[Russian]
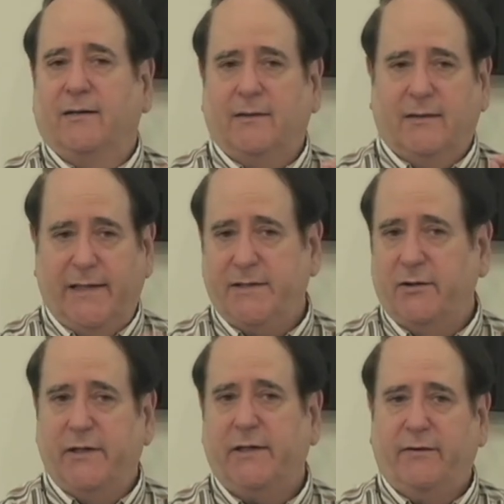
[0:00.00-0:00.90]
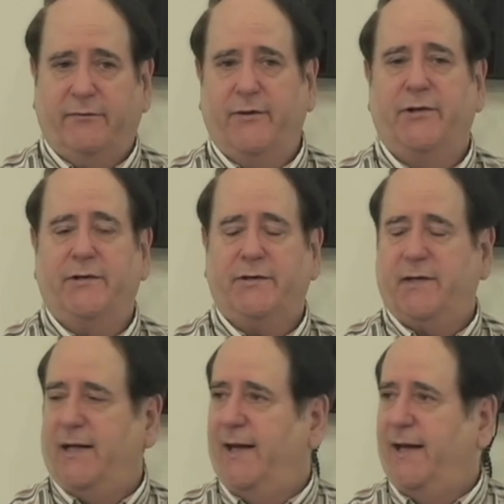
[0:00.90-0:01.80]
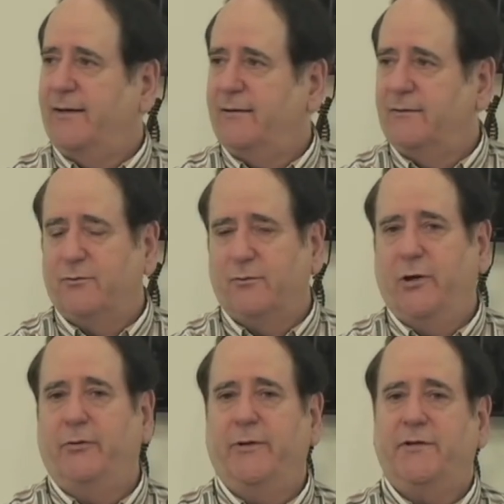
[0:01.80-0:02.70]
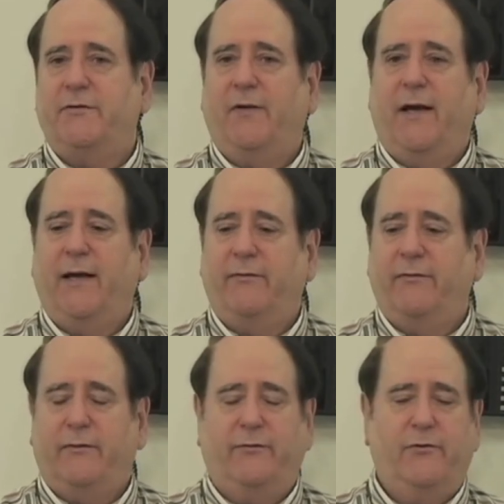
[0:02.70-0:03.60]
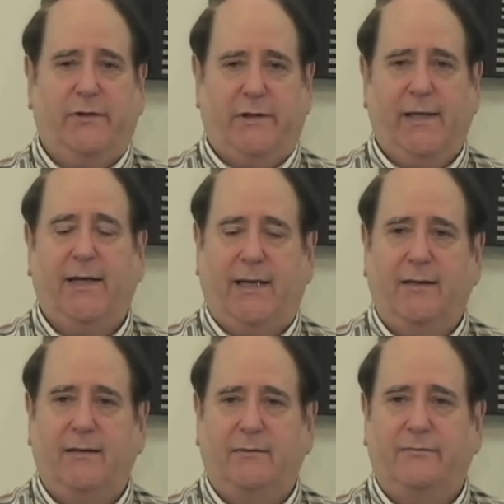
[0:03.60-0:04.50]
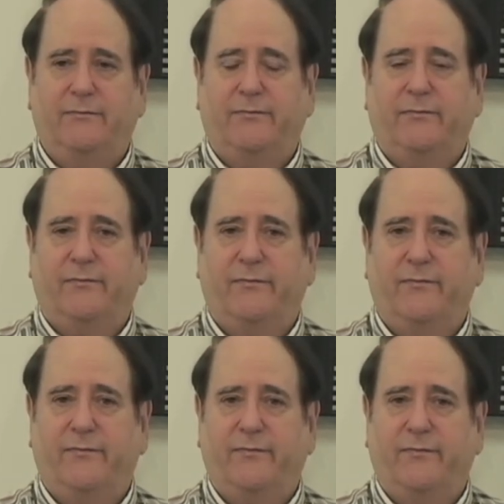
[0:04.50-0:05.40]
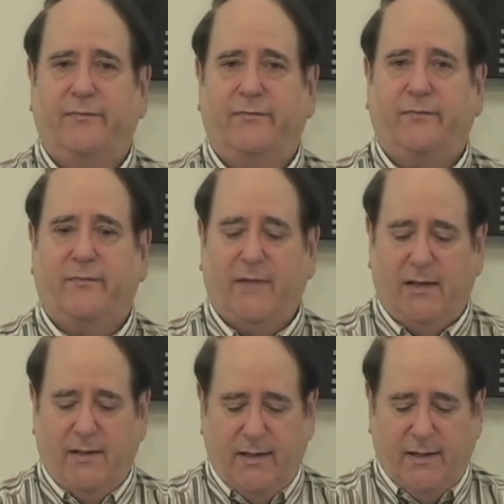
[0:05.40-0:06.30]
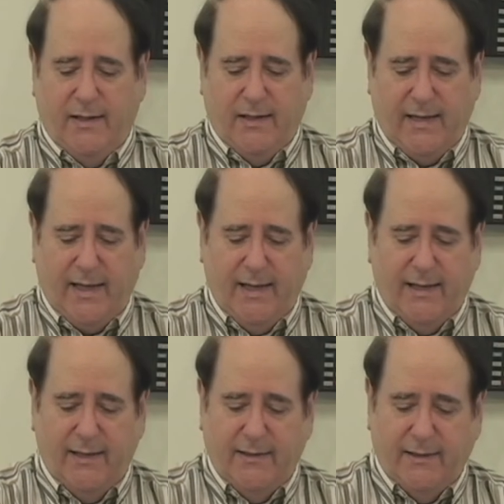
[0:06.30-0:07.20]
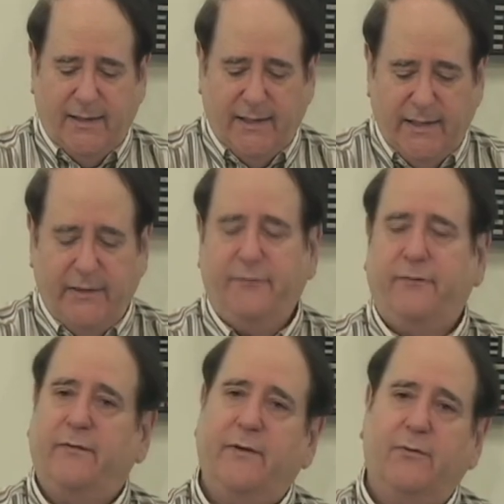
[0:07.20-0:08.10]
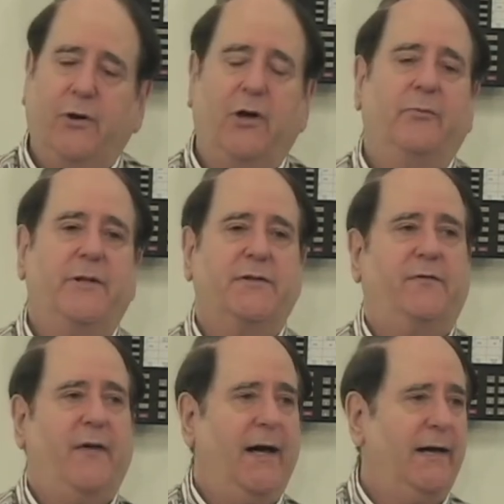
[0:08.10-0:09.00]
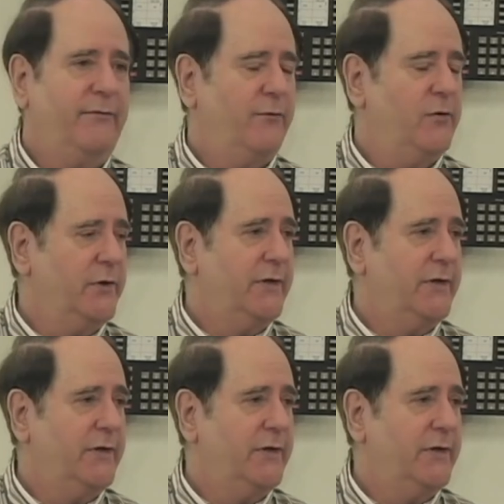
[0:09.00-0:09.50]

Давайте еще раз обратимся к тексту Римлянам 5.14. Если в этом стихе, в Римлянам 5.14,